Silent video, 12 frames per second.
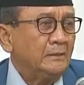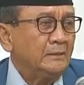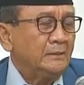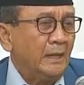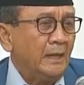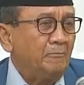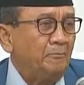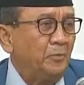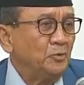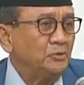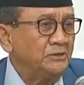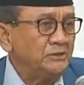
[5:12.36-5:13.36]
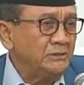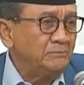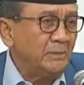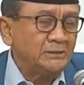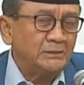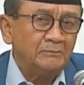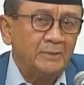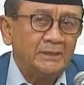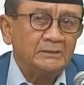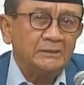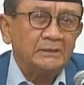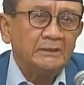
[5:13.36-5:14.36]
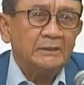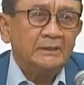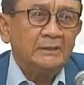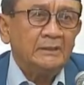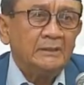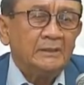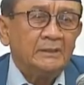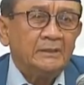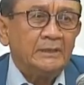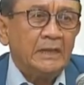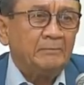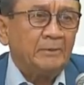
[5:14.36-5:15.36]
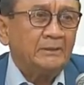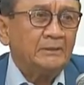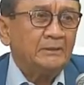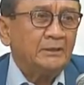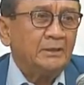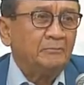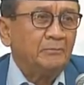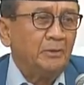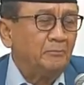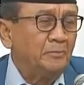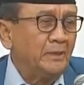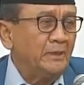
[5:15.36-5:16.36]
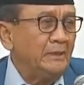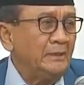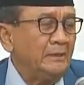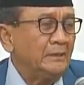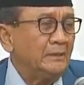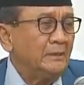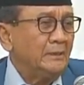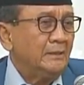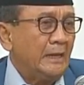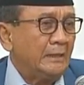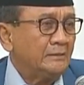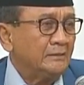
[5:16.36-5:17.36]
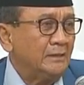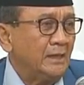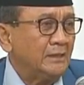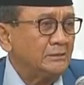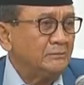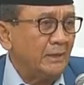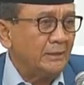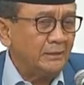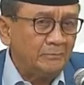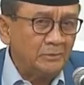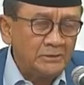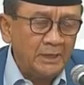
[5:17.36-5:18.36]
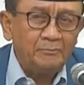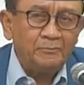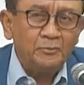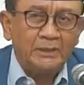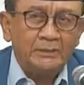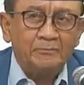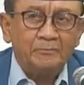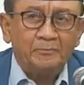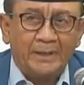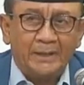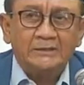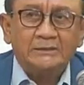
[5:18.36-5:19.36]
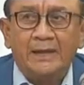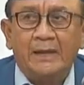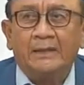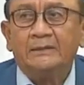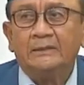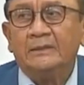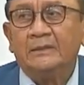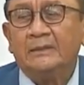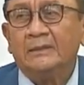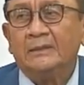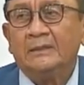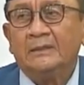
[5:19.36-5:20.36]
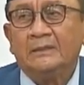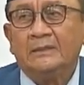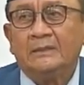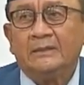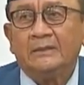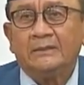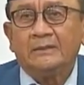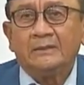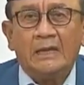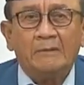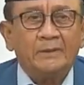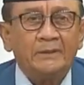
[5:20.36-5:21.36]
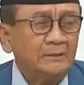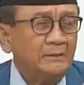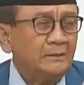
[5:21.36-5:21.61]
dalam posisi masing-masing dapat memberi arti yang semakin besar buat para jemaat dapat